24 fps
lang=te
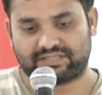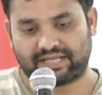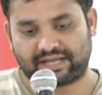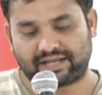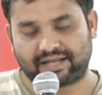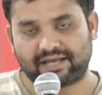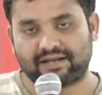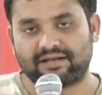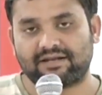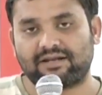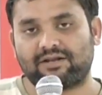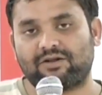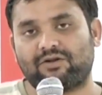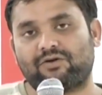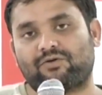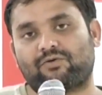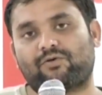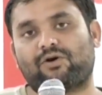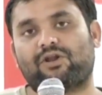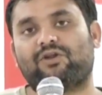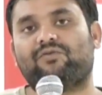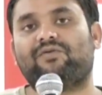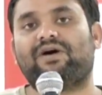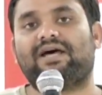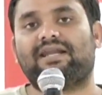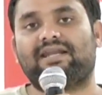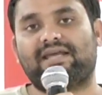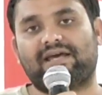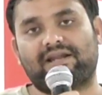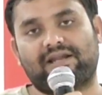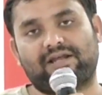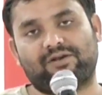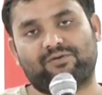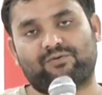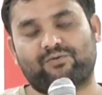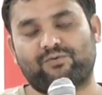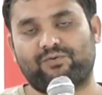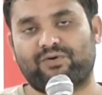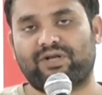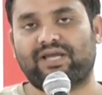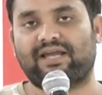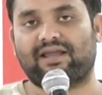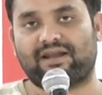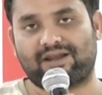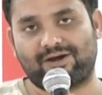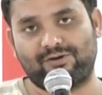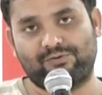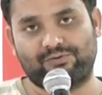సెకండ్లలో కొలవాలి అని
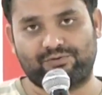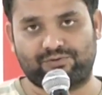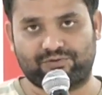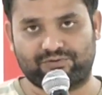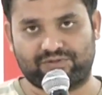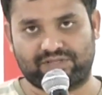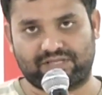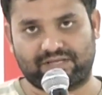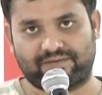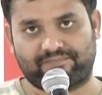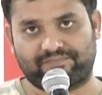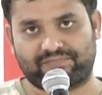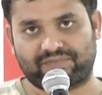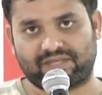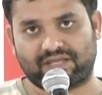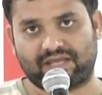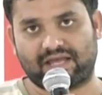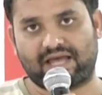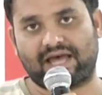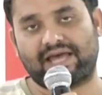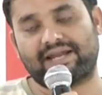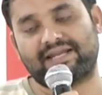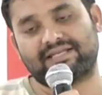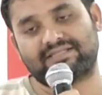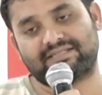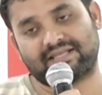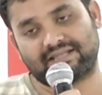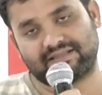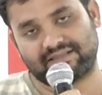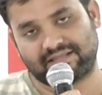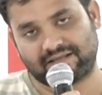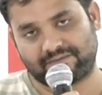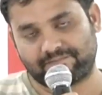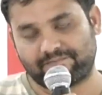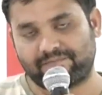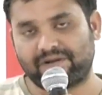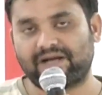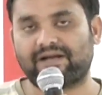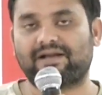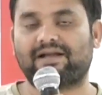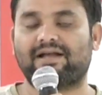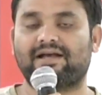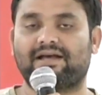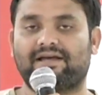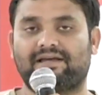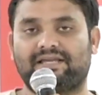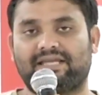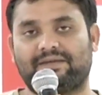అనుకుంటే ఎలా ఉంటుంది అనే
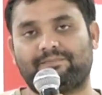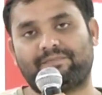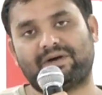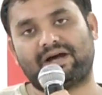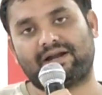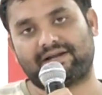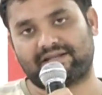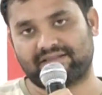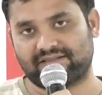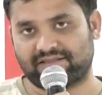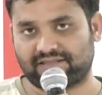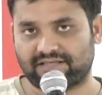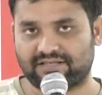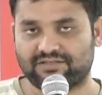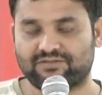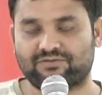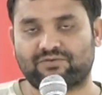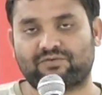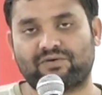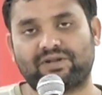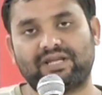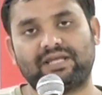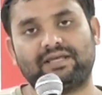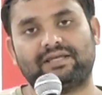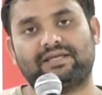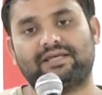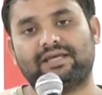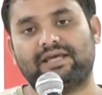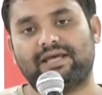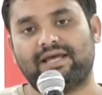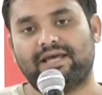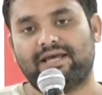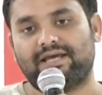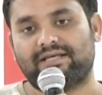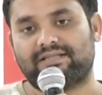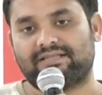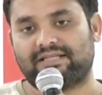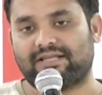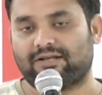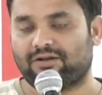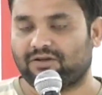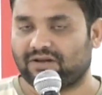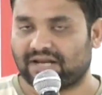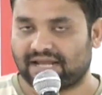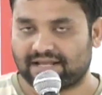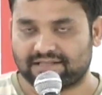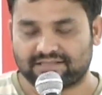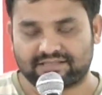సందర్భంగా ఈ పాటను తీసుకొని
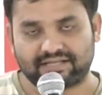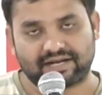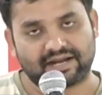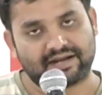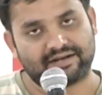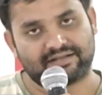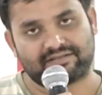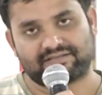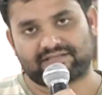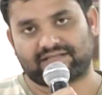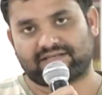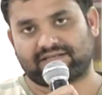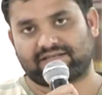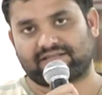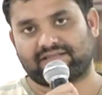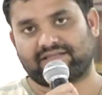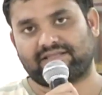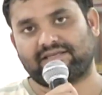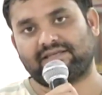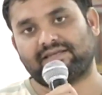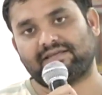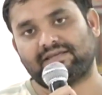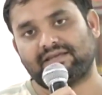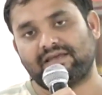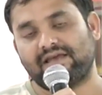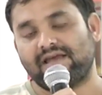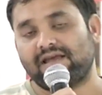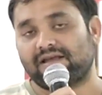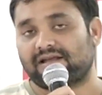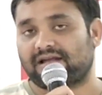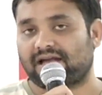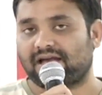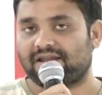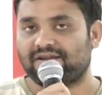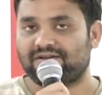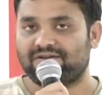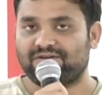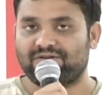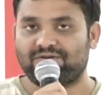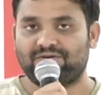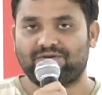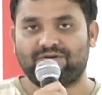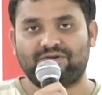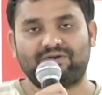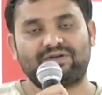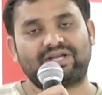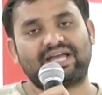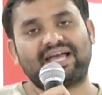దీనిలో లైన్స్ రాయడం జరిగింది
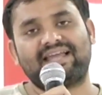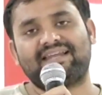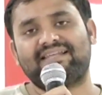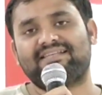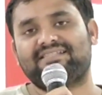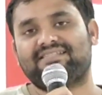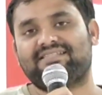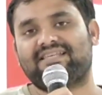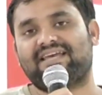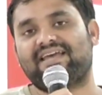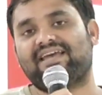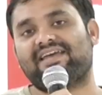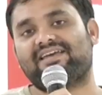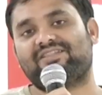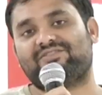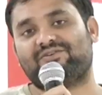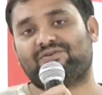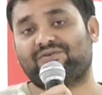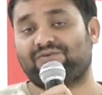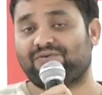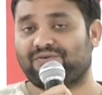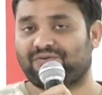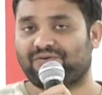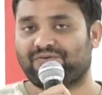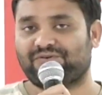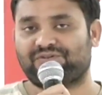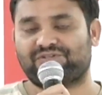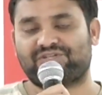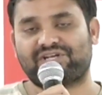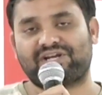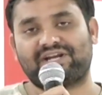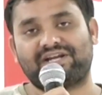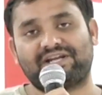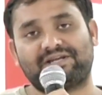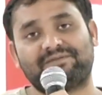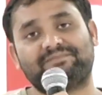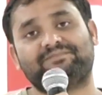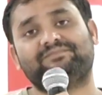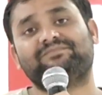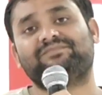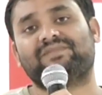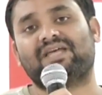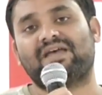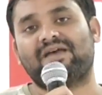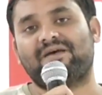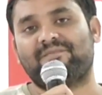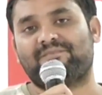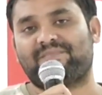కన్నులు కలిసేదో క్షణం
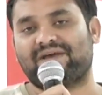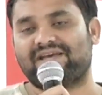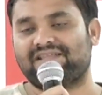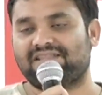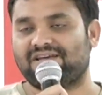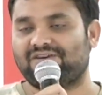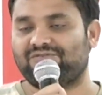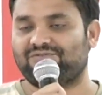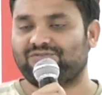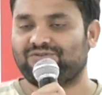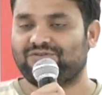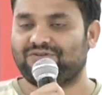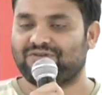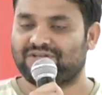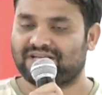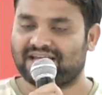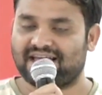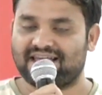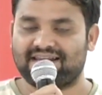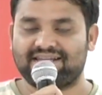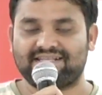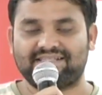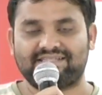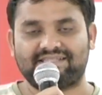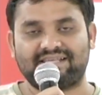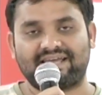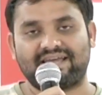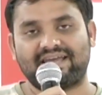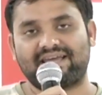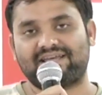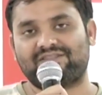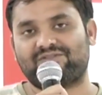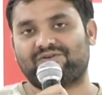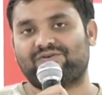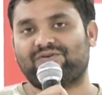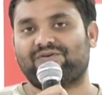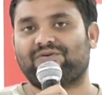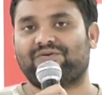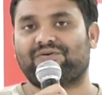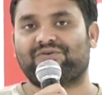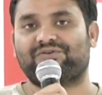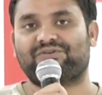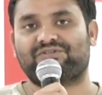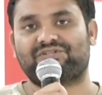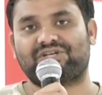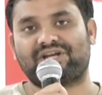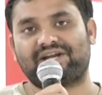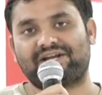పెదవులు కలిసేదో
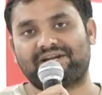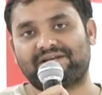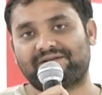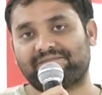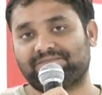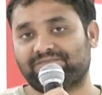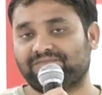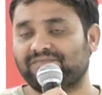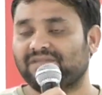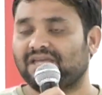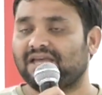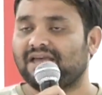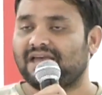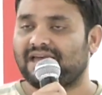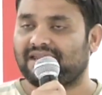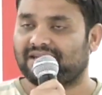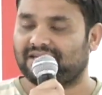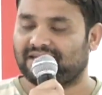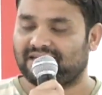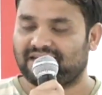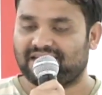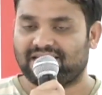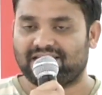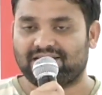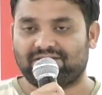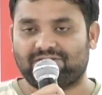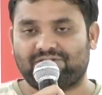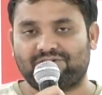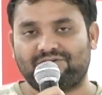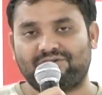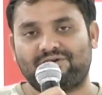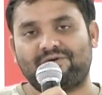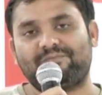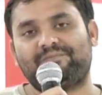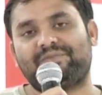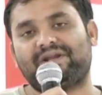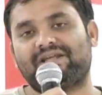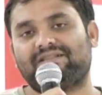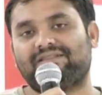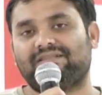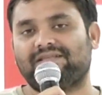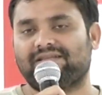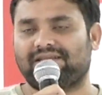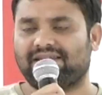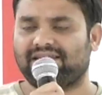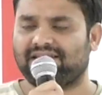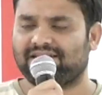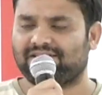క్షణం నీతో
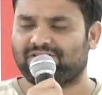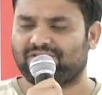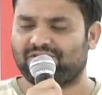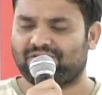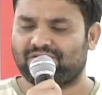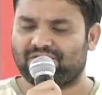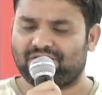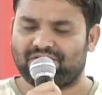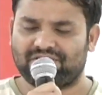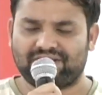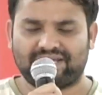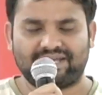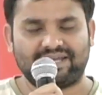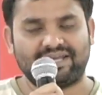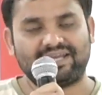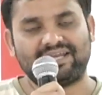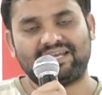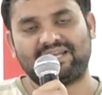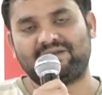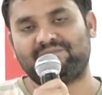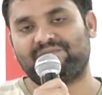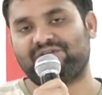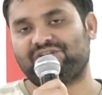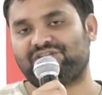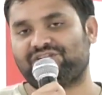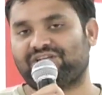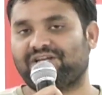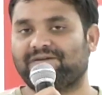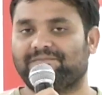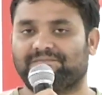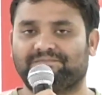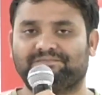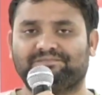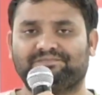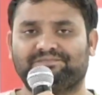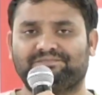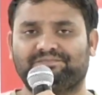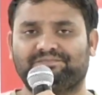ప్రతి నీతో ఈ నిమిషం